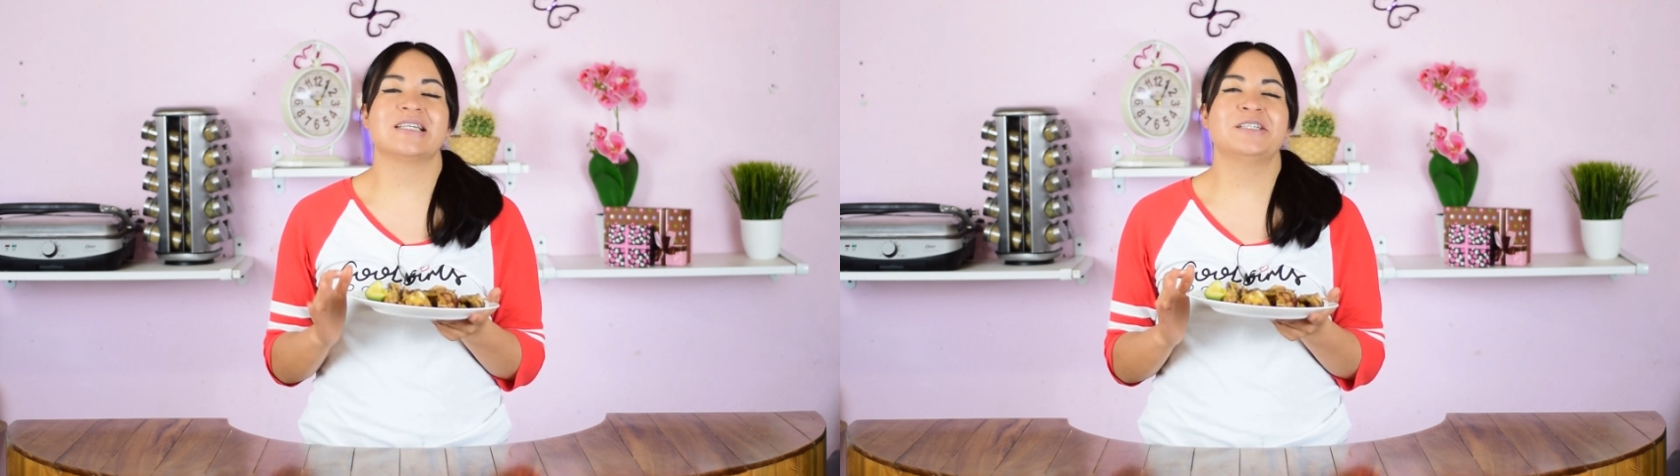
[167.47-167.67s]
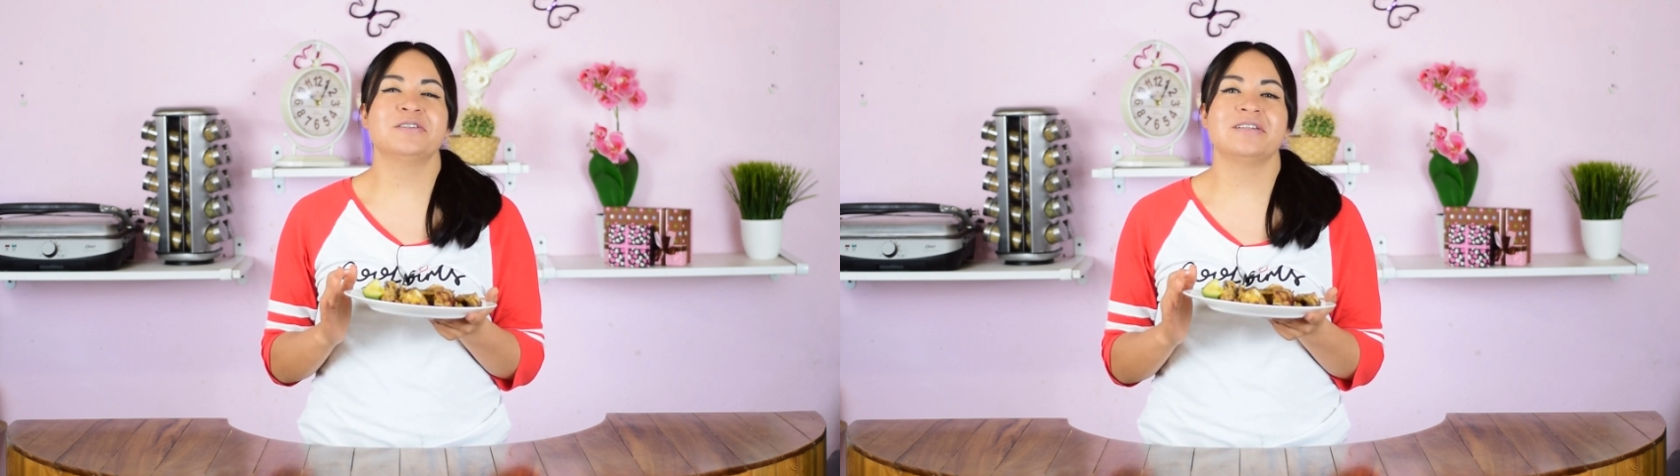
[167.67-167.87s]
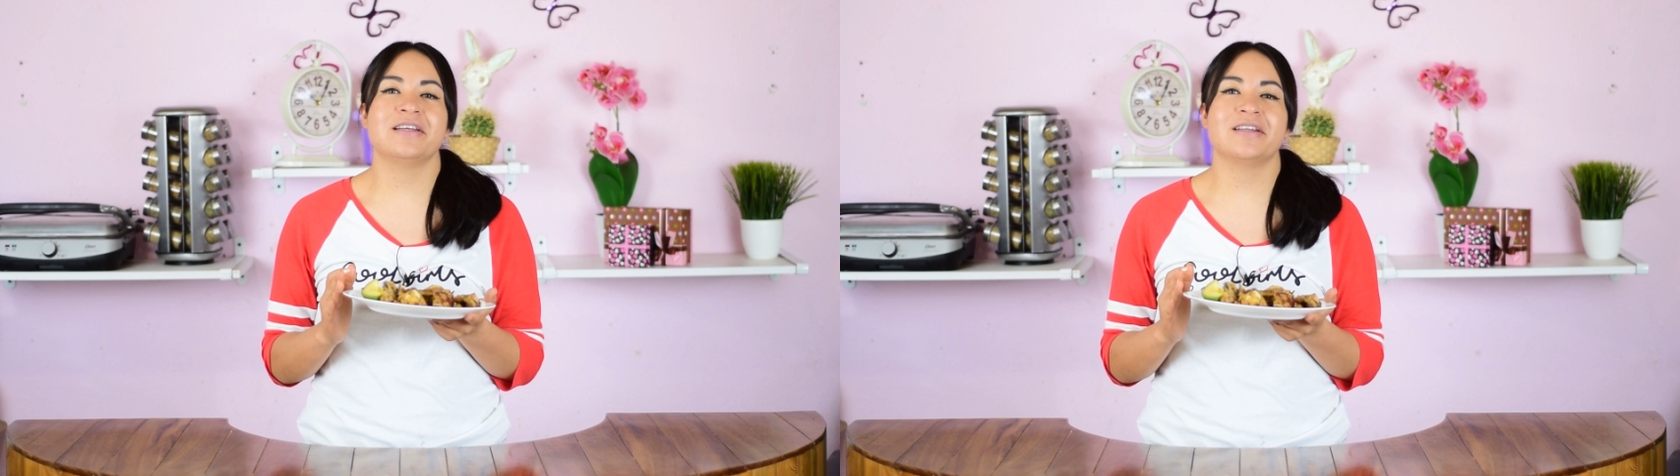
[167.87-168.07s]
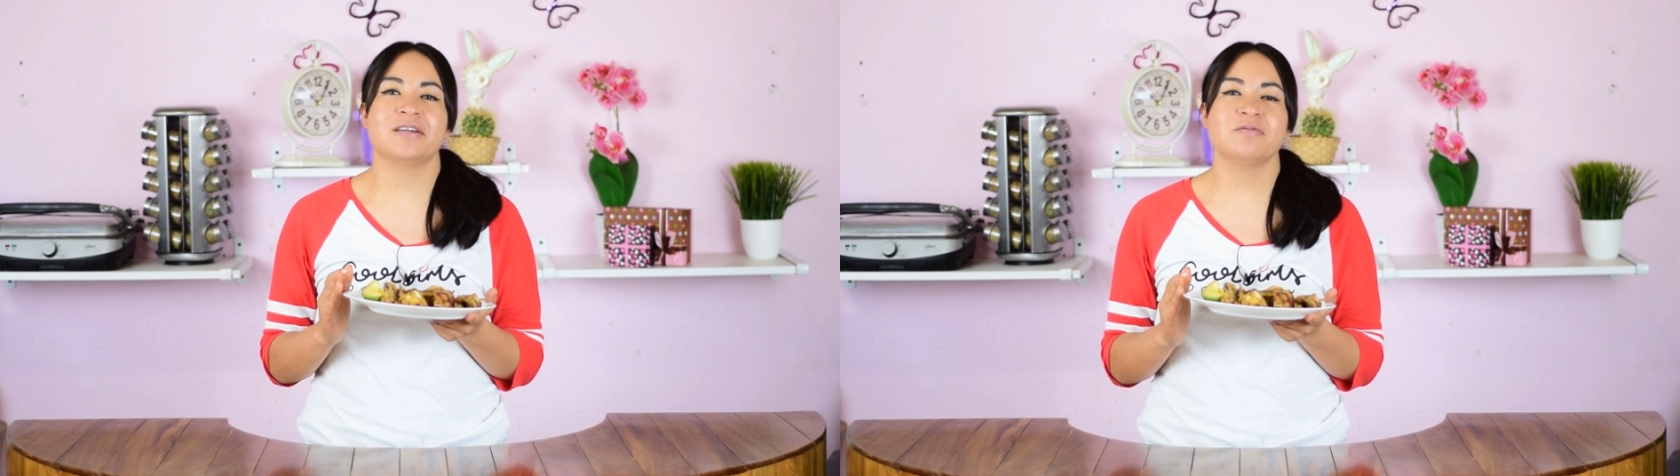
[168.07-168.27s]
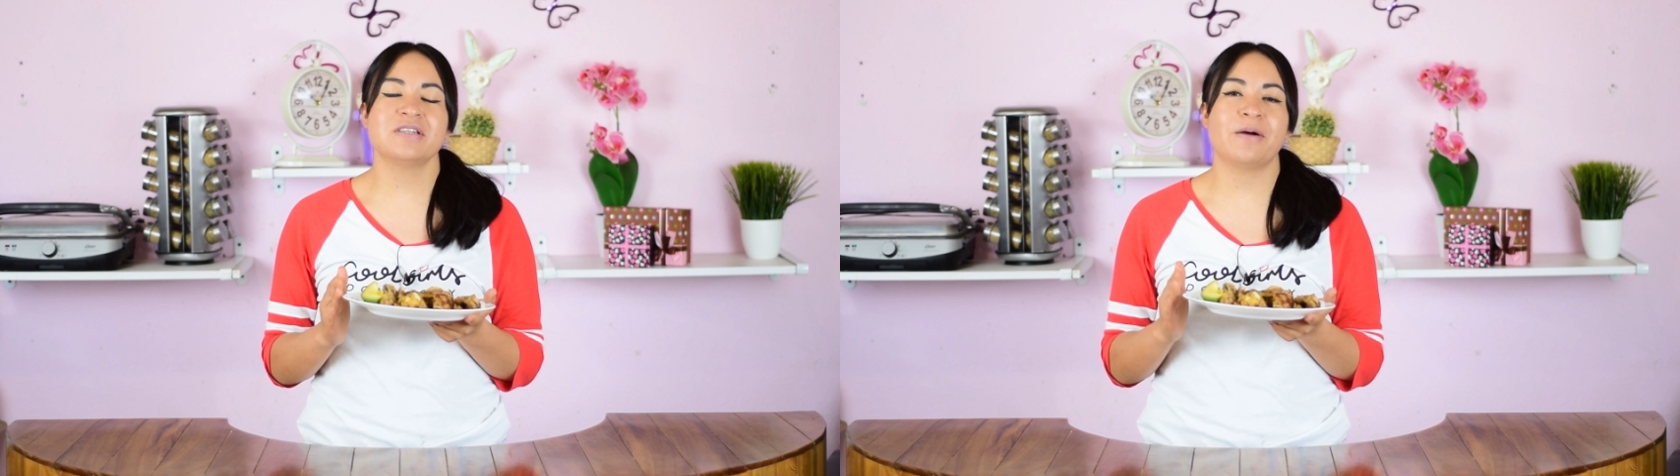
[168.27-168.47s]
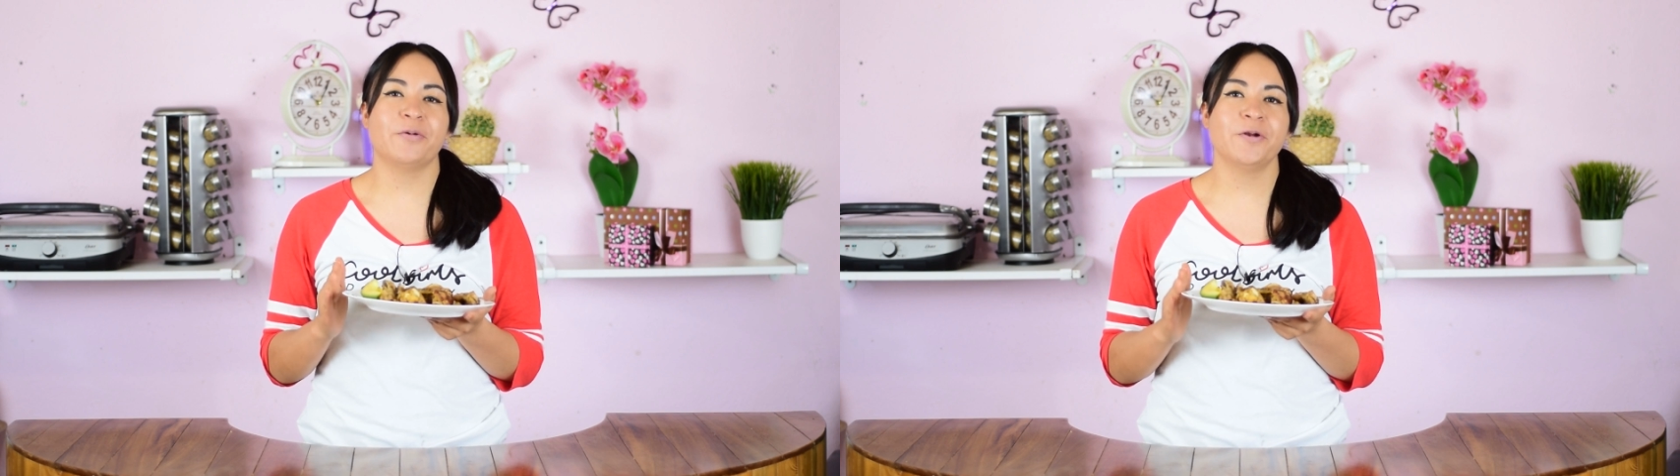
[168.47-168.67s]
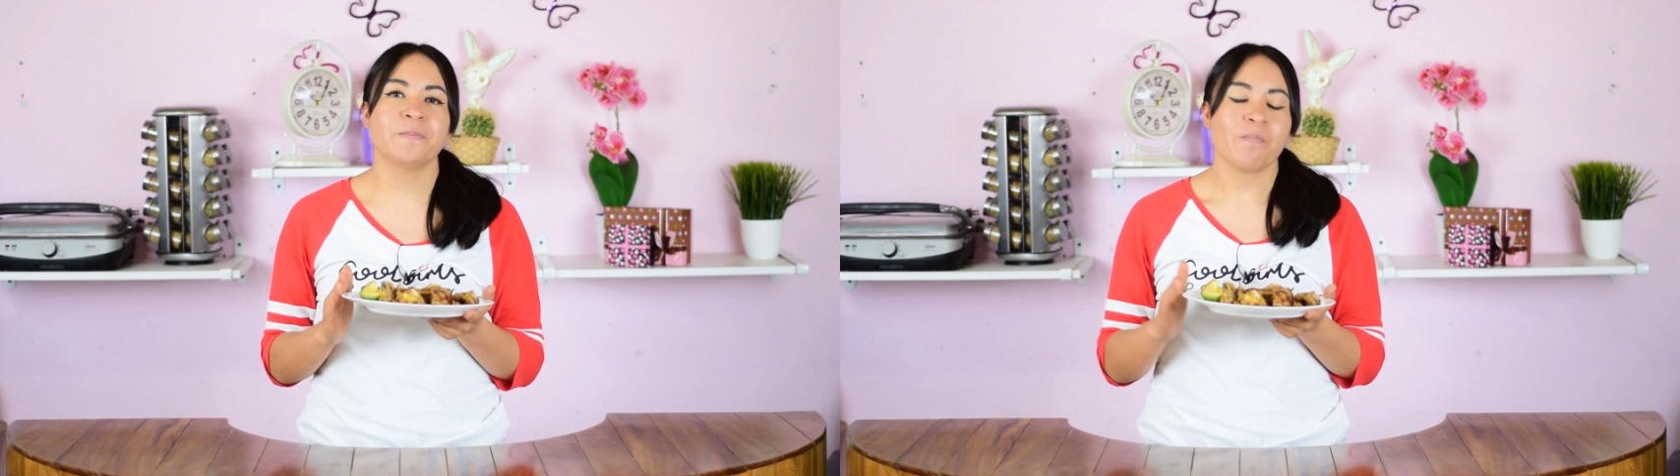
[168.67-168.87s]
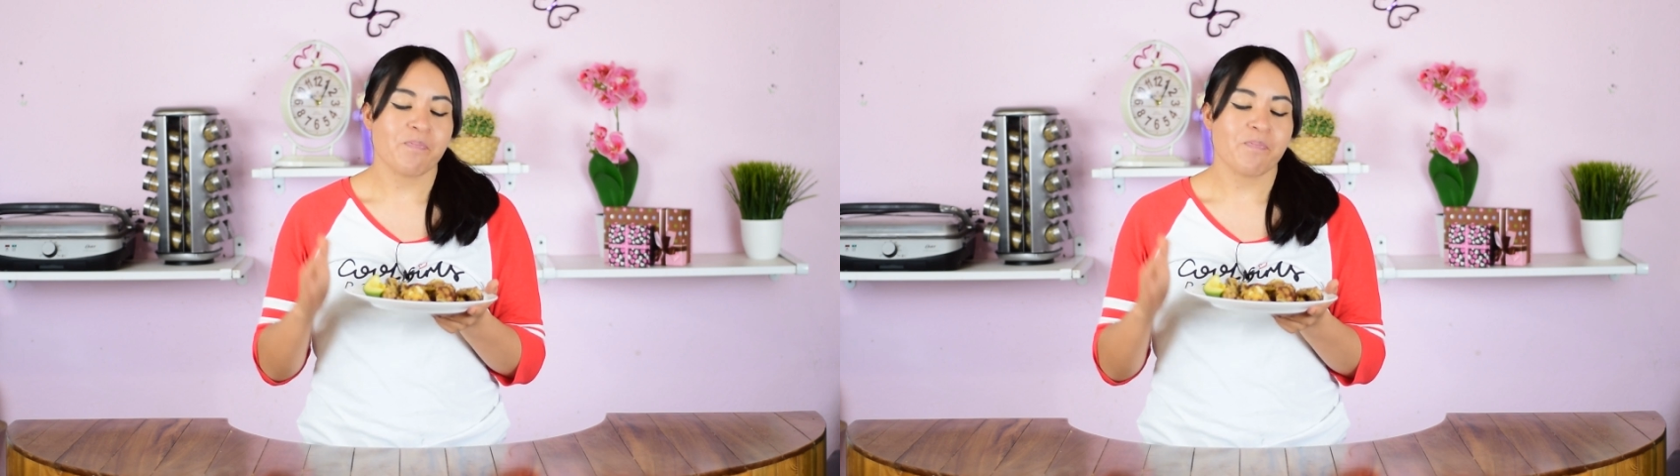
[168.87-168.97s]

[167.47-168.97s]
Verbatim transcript: ajos le dan un sabor